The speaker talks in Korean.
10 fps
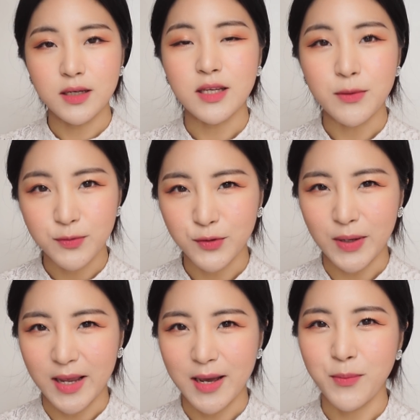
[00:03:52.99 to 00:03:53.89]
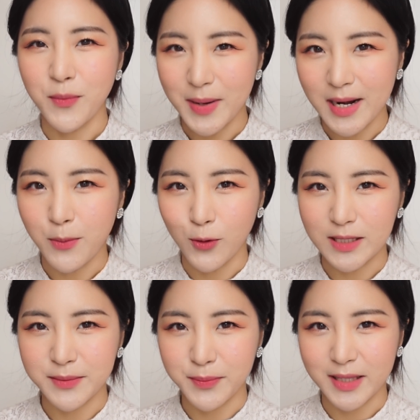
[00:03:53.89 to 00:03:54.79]
입술에 한번
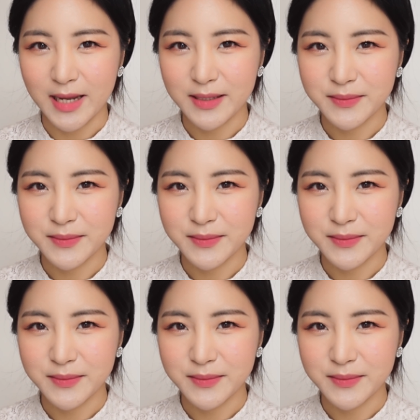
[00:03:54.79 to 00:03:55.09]
발라보겠습니다.